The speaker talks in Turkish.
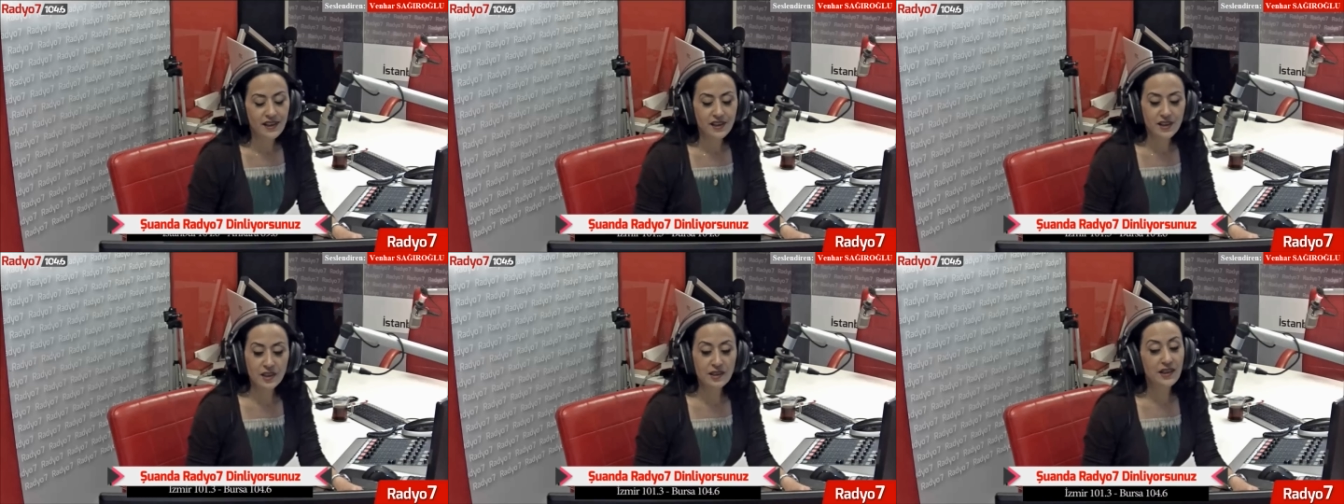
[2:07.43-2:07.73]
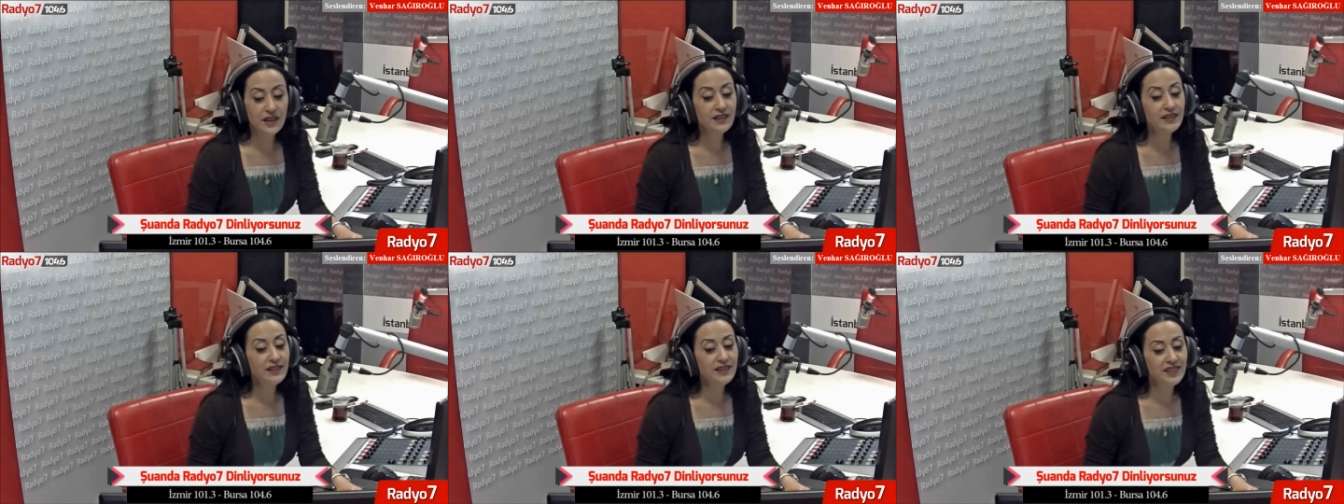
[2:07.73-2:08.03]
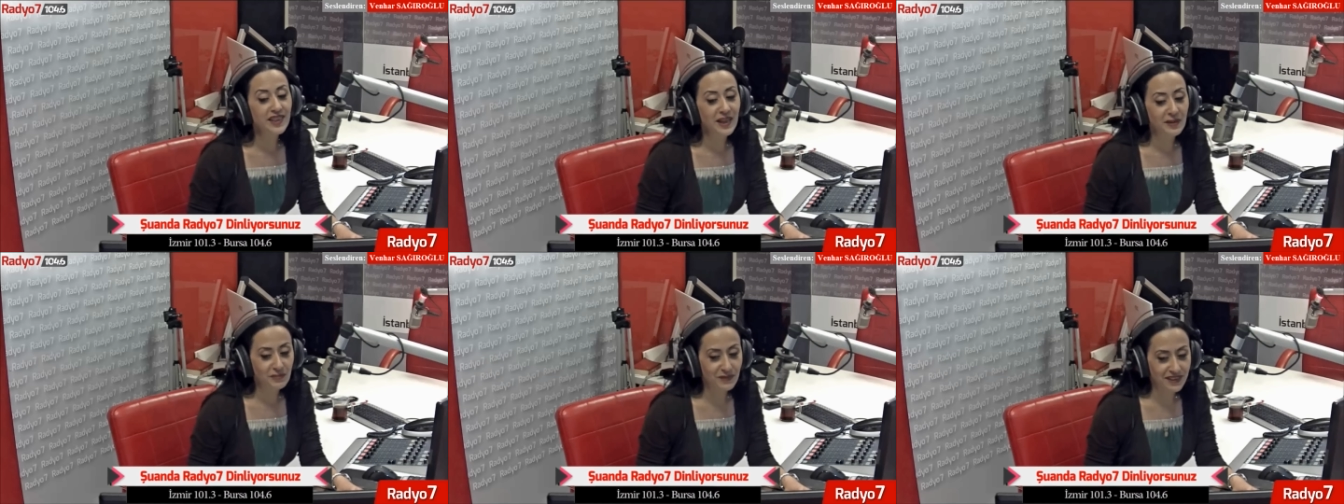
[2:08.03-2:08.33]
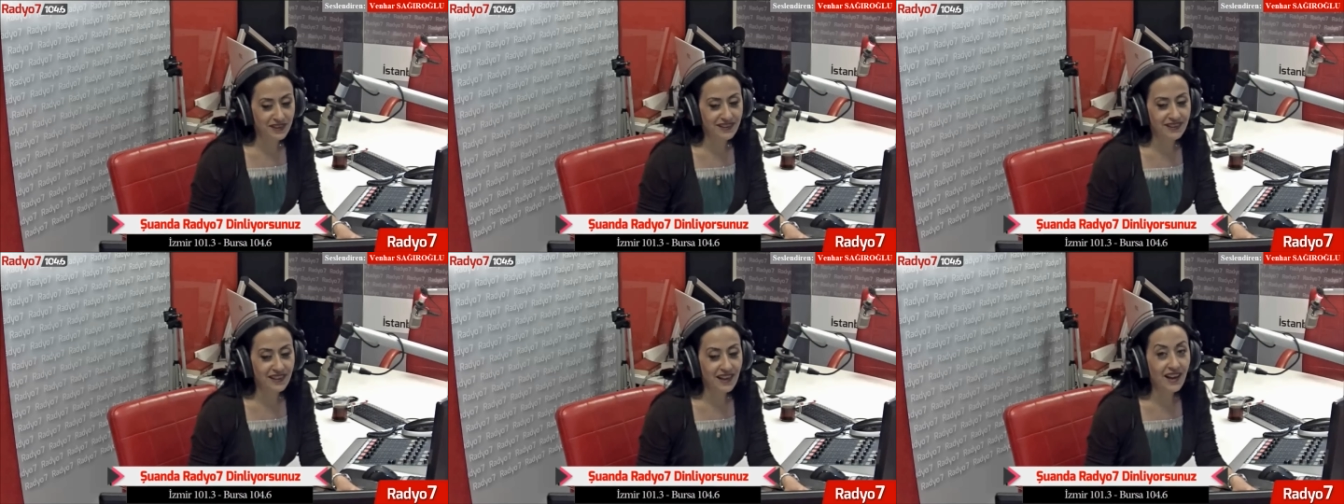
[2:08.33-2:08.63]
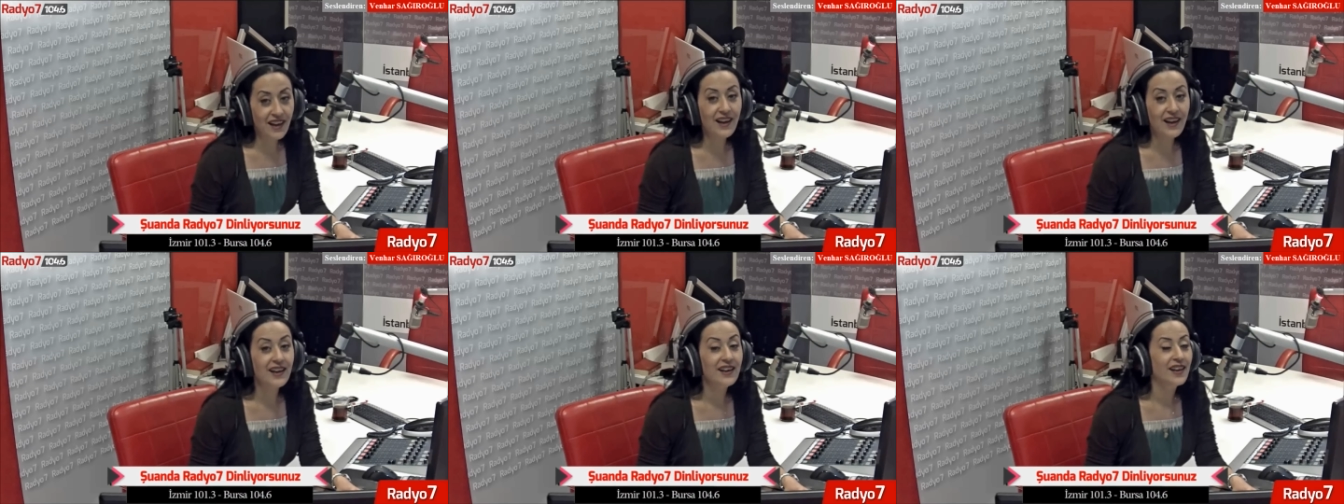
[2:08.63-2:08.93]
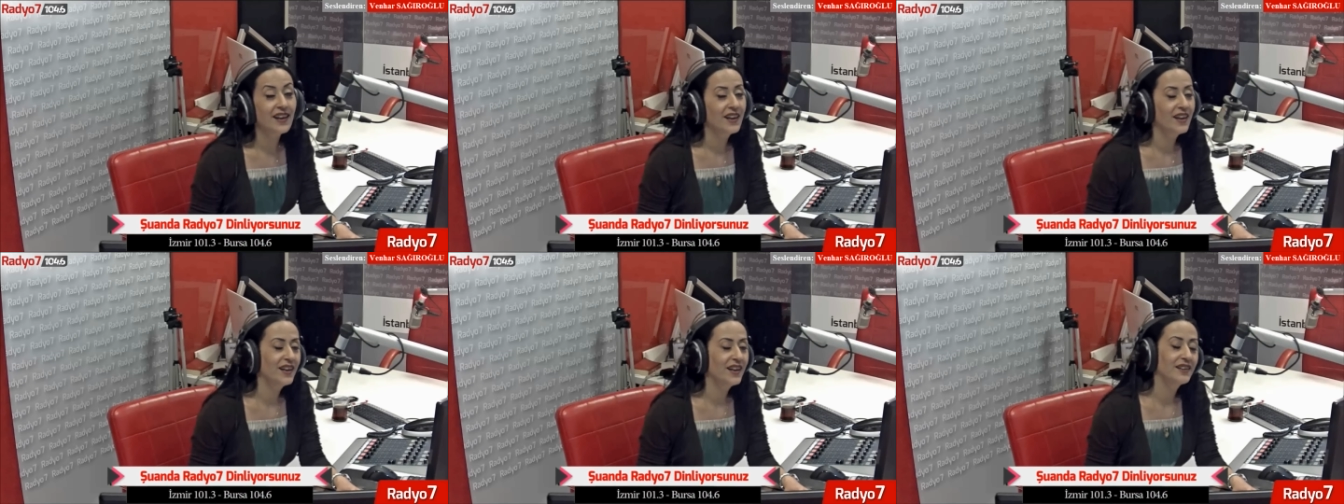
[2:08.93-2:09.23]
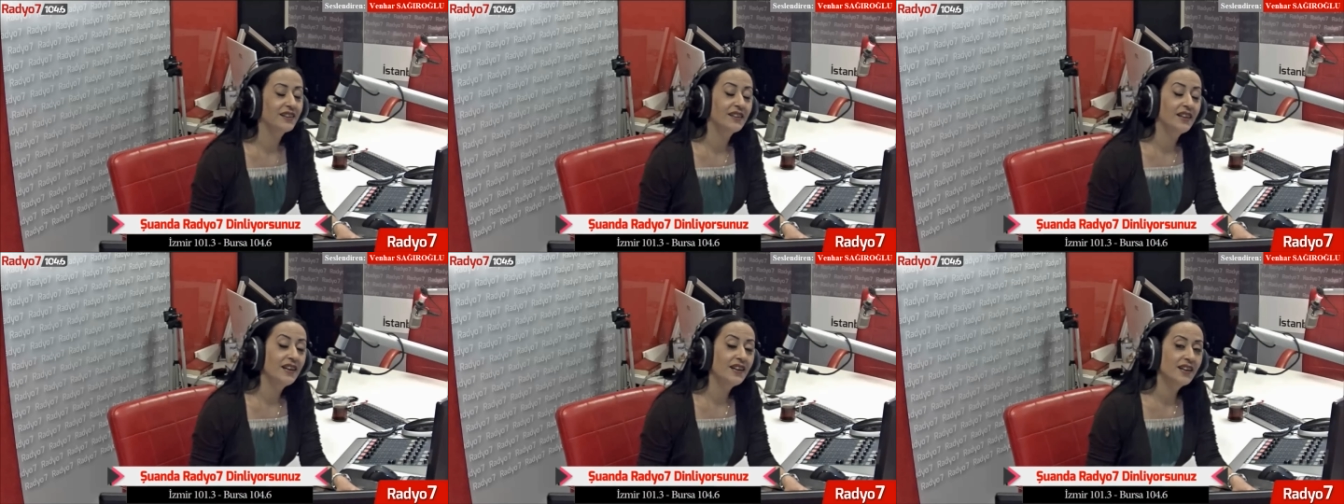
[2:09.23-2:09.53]
Yılanın yaptığı da
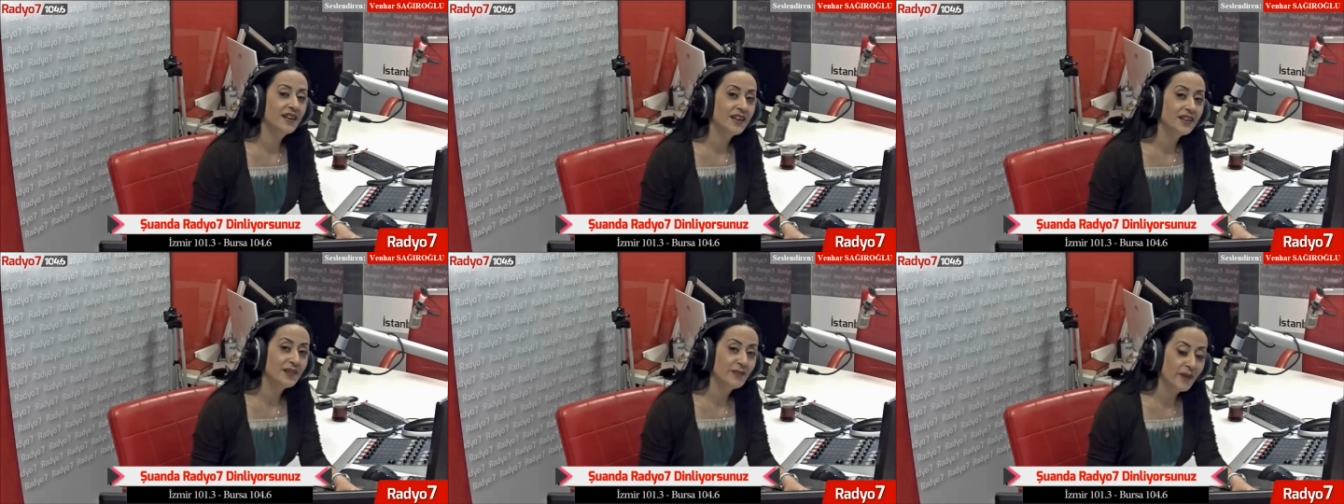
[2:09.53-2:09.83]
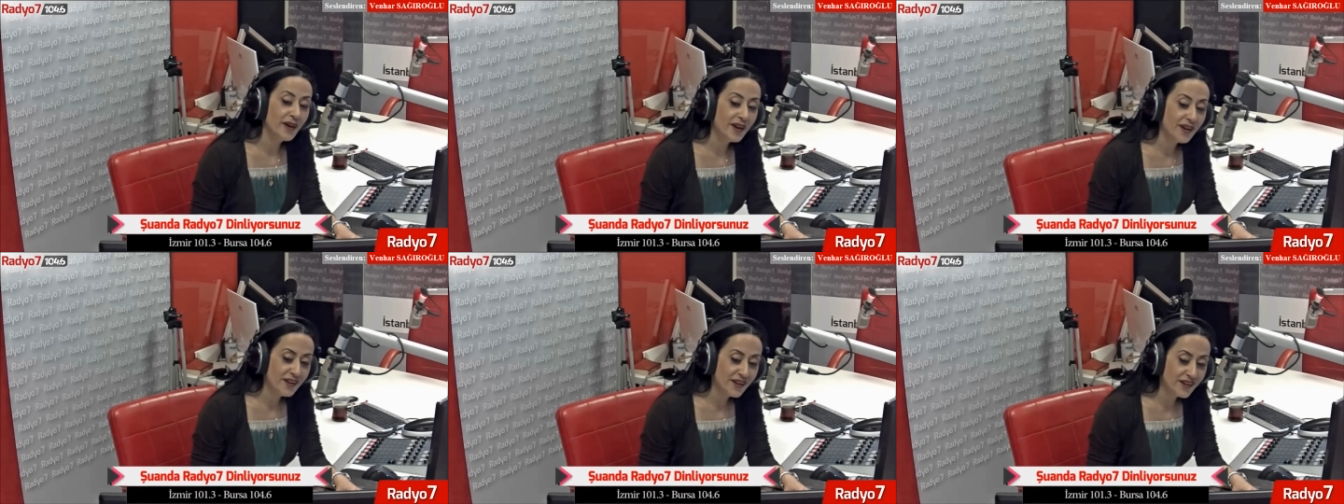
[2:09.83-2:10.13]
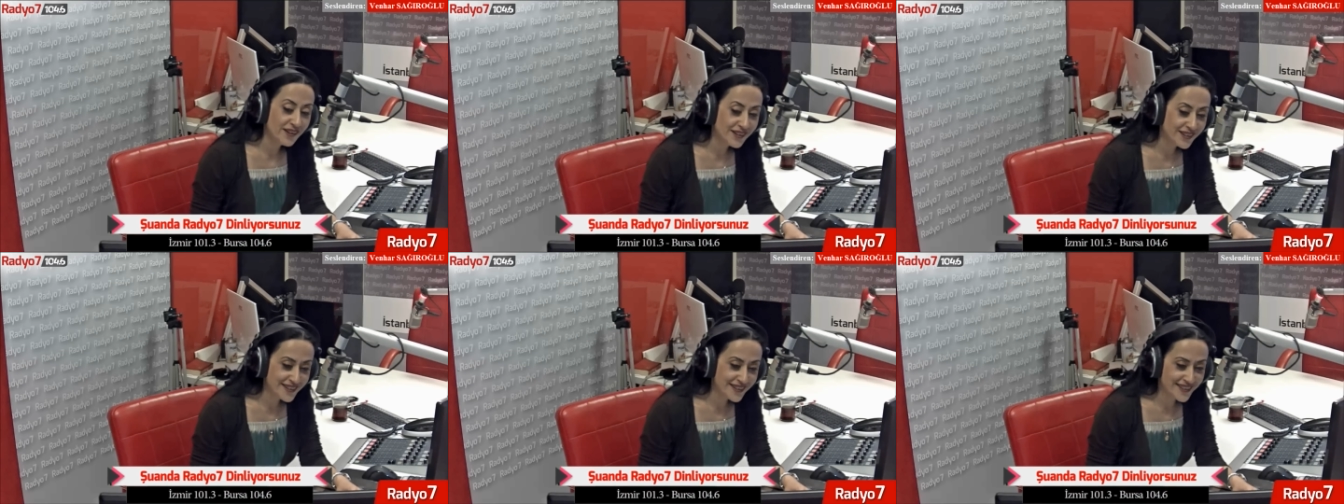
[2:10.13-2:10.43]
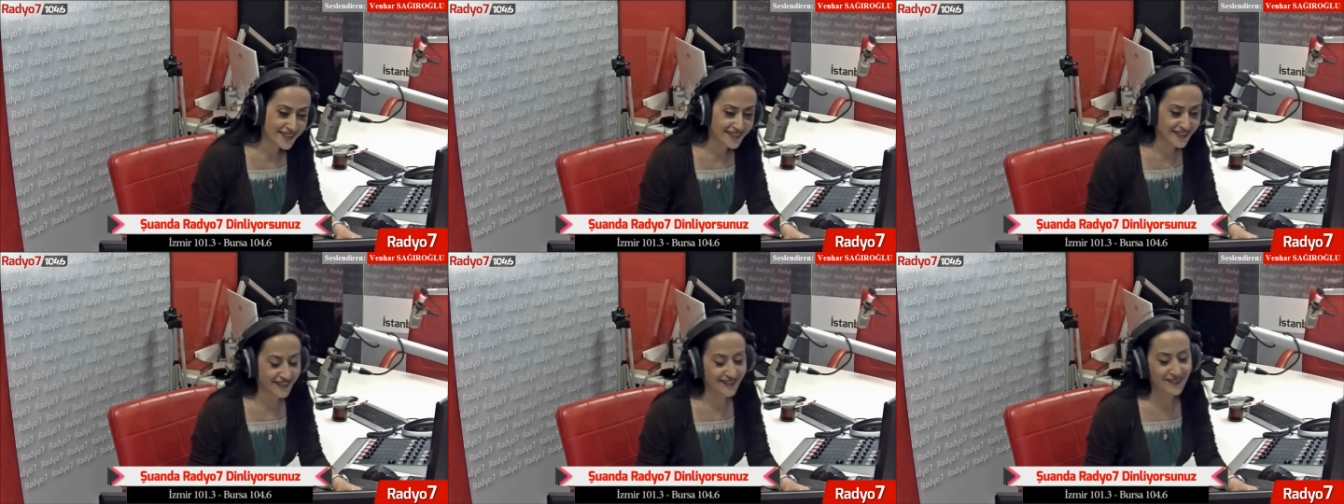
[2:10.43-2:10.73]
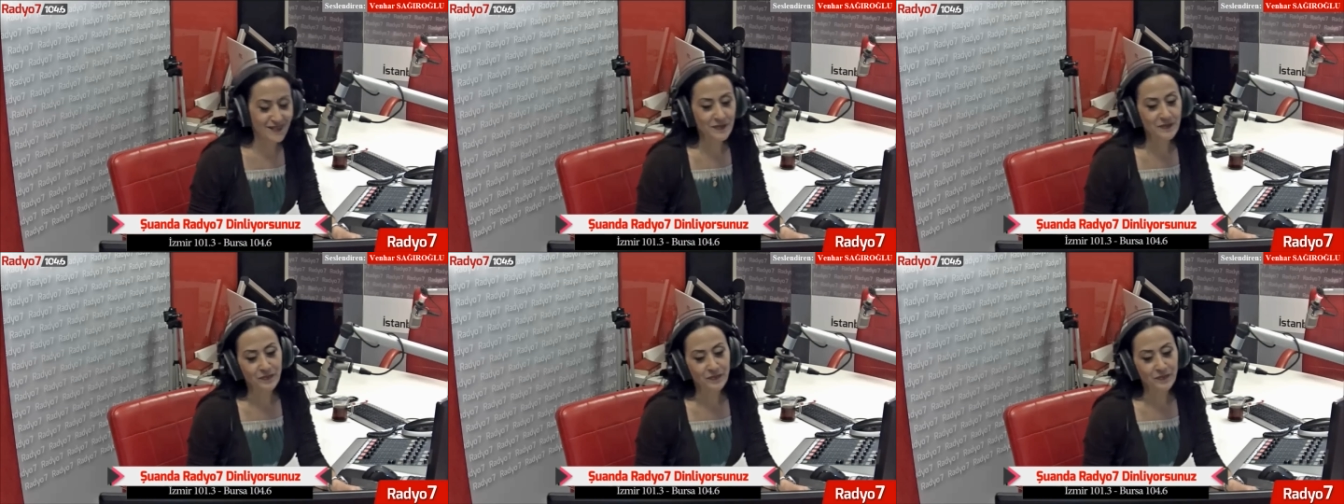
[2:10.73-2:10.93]
yanına kalmaz.